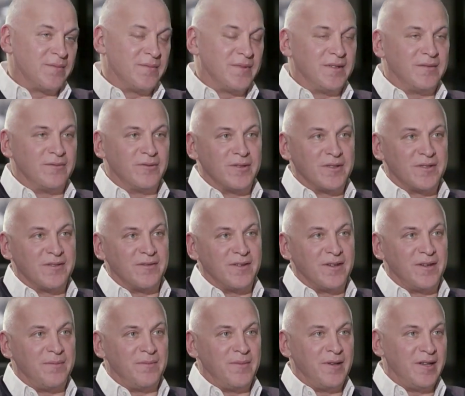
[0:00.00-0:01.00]
мы его
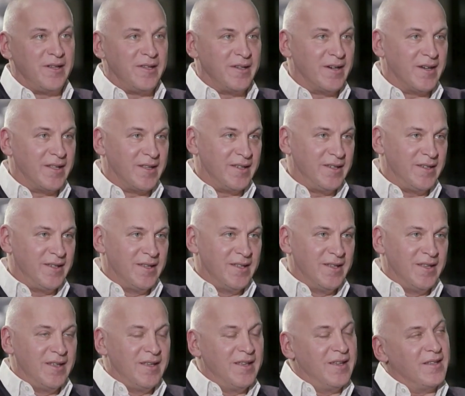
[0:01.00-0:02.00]
называем миллениалы.
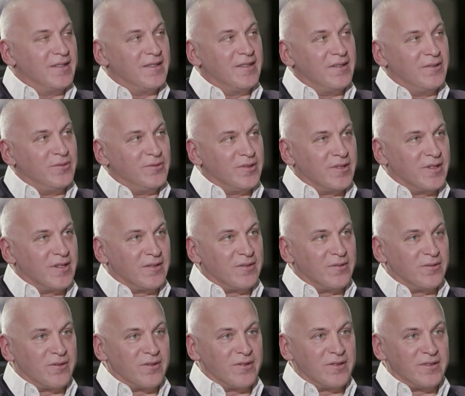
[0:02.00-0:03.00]
Это люди, которые